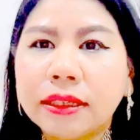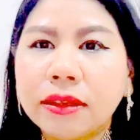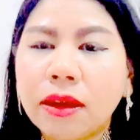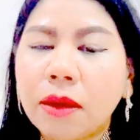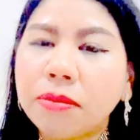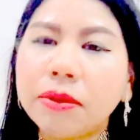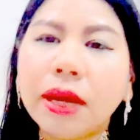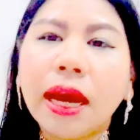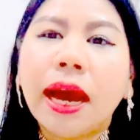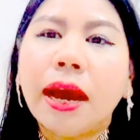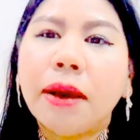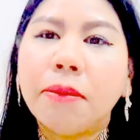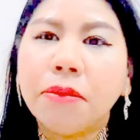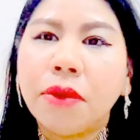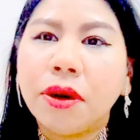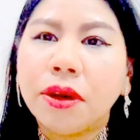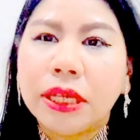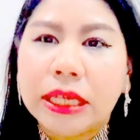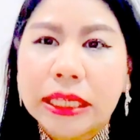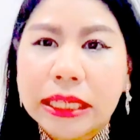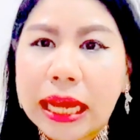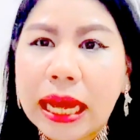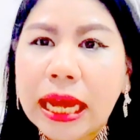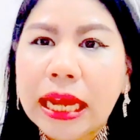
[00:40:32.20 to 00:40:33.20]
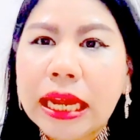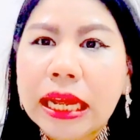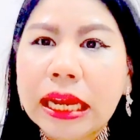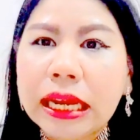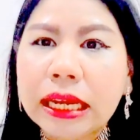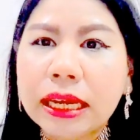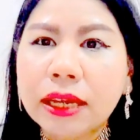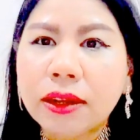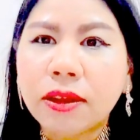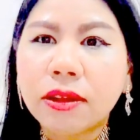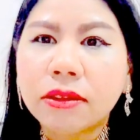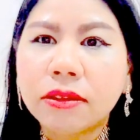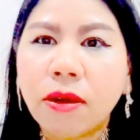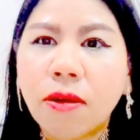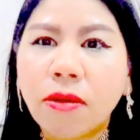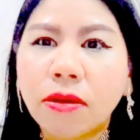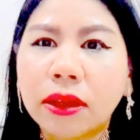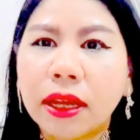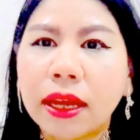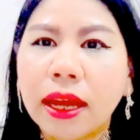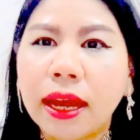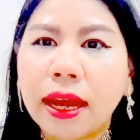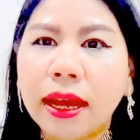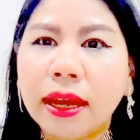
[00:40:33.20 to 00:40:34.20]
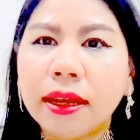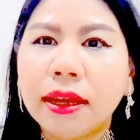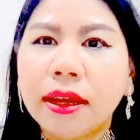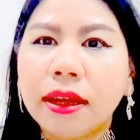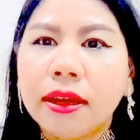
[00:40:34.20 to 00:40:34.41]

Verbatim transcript: สอบถามหมอนีน่าได้เลยโดยตรงนะคะ